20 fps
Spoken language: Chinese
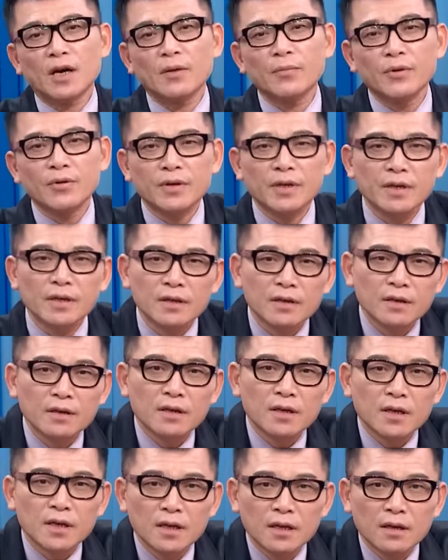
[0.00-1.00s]
会搞无
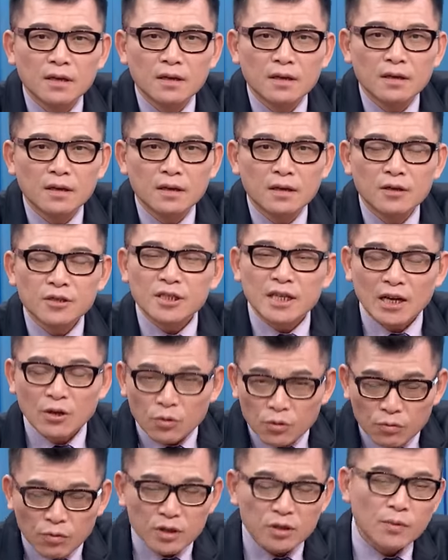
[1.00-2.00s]
那散
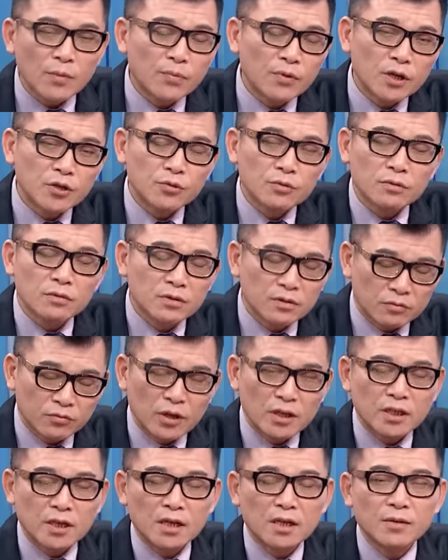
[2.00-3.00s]
户为什么不会输
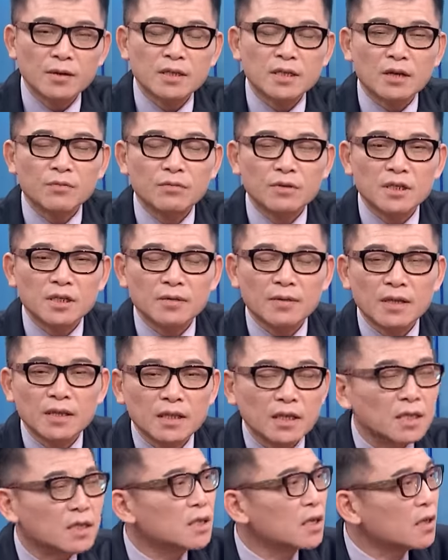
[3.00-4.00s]
赚钱？因为散户喜欢
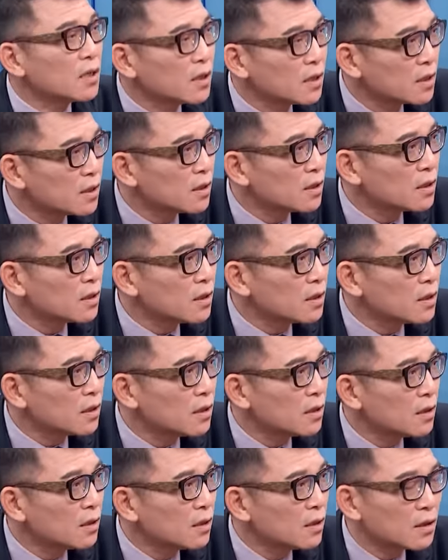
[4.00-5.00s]
低阶。嗯，
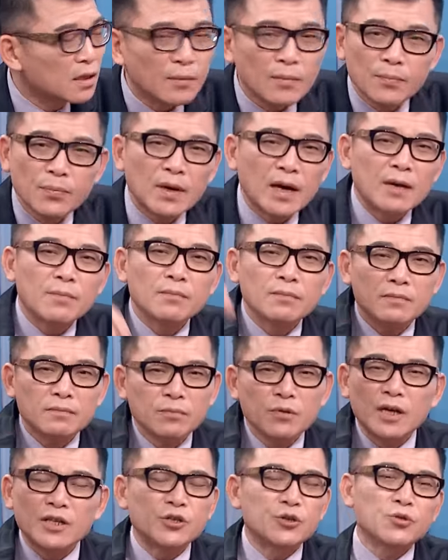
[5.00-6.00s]
他们不敢
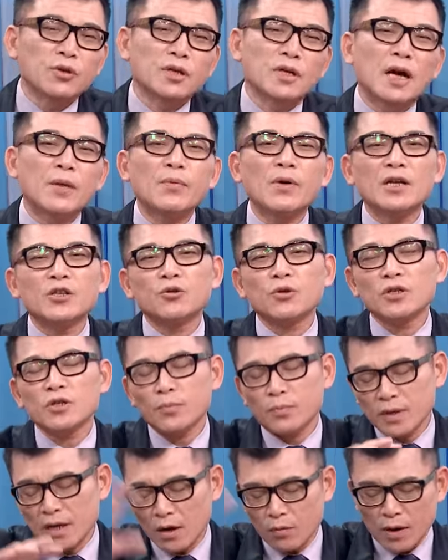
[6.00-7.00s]
不敢追啊，不敢追就
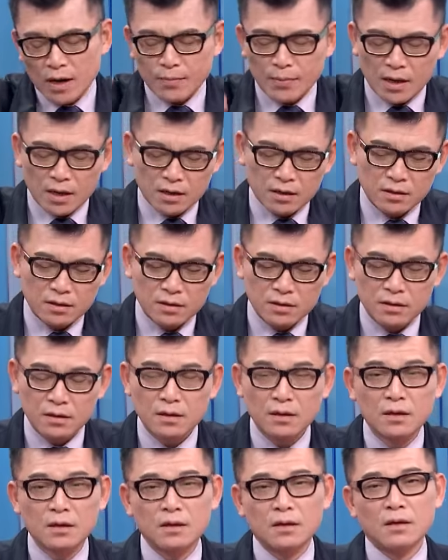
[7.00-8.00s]
不要玩嘛。
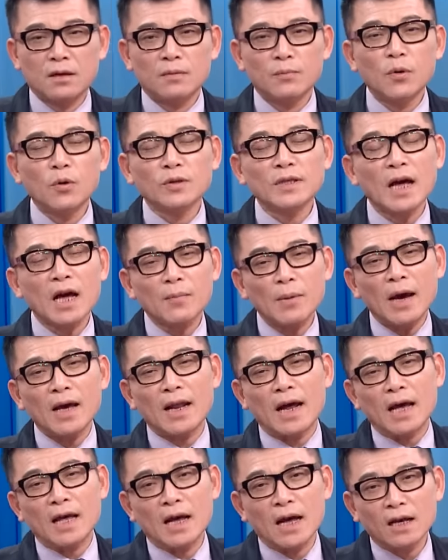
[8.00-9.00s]
嗯。无大卖
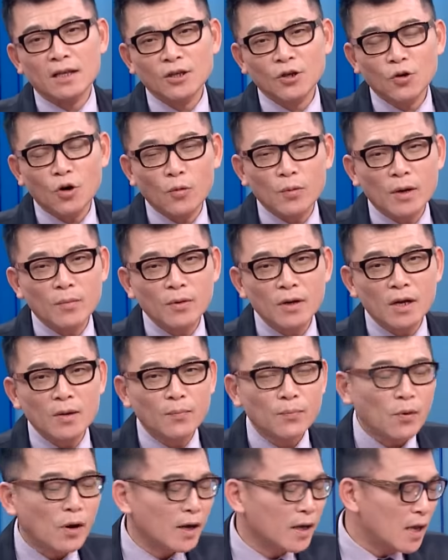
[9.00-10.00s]
来啊，这股票本来就
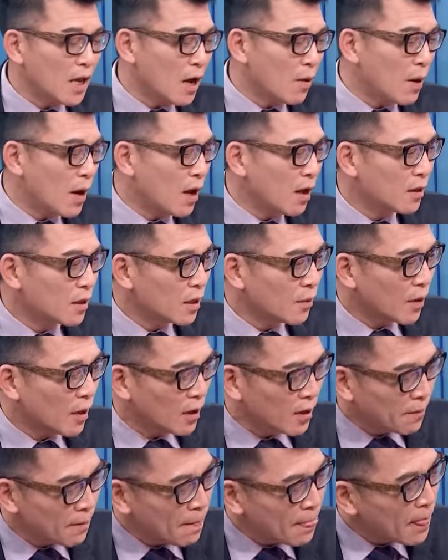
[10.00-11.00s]
跌掉啊，对吧？
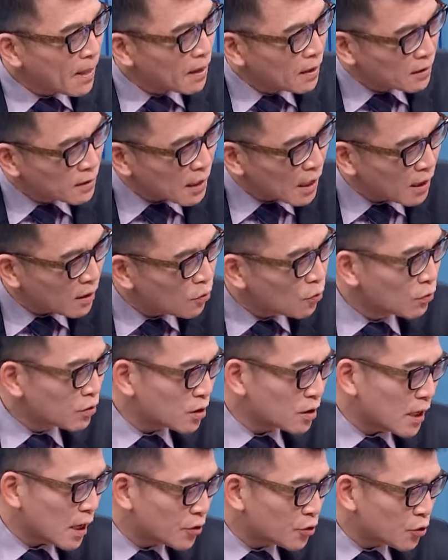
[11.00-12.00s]
在股
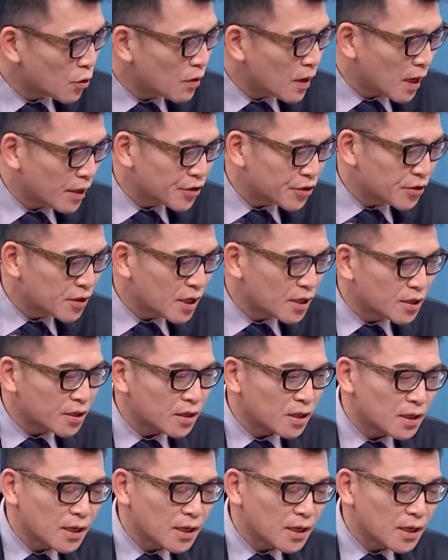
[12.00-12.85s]
市当中啊，时间是